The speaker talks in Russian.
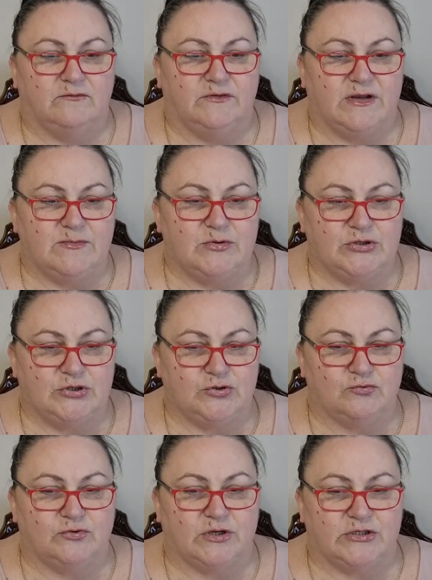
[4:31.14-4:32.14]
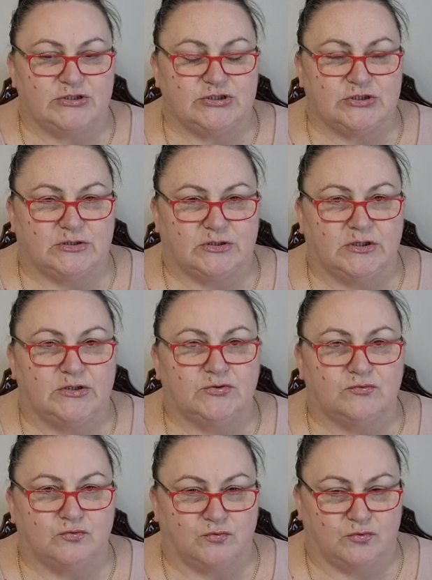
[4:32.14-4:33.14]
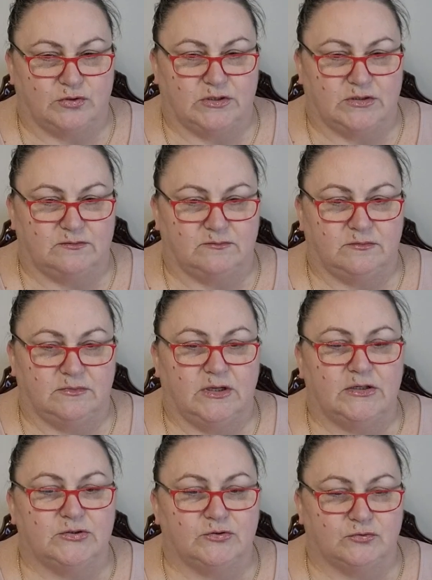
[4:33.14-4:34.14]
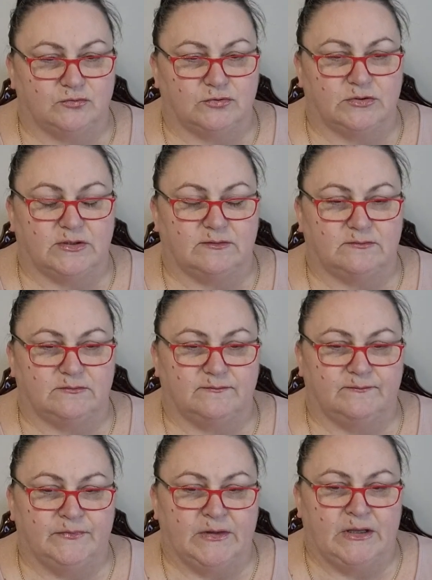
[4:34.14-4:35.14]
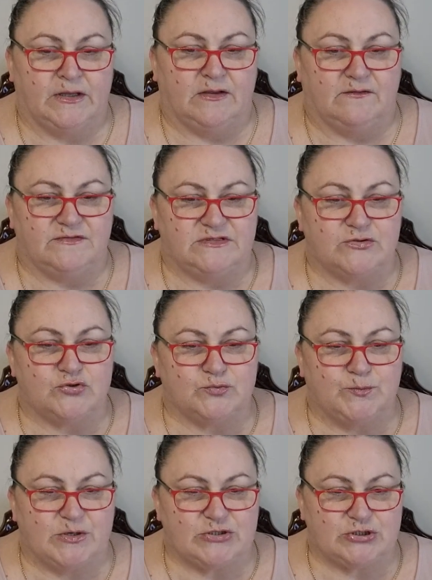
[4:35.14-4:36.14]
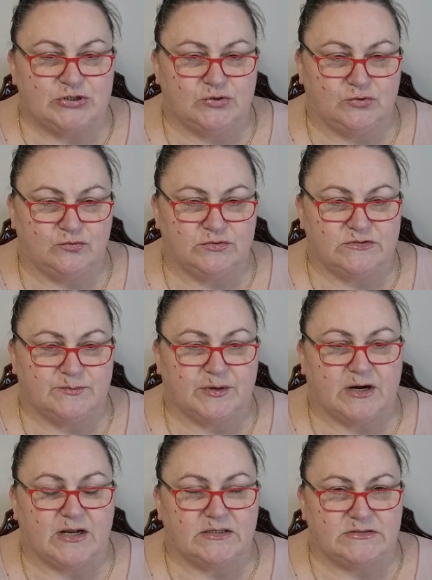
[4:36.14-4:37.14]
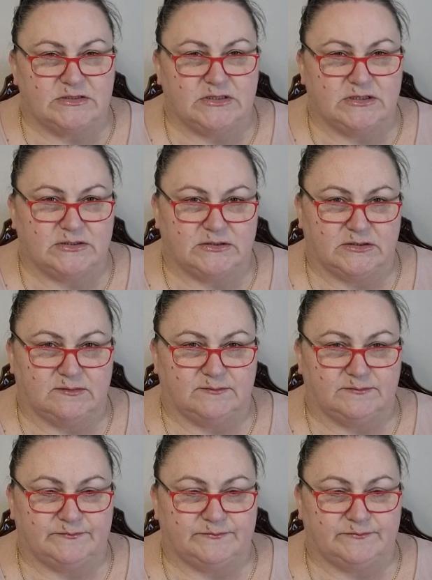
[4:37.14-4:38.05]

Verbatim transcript: Временные неудачи – это уроки. Это круто. И все успешные люди проходили это.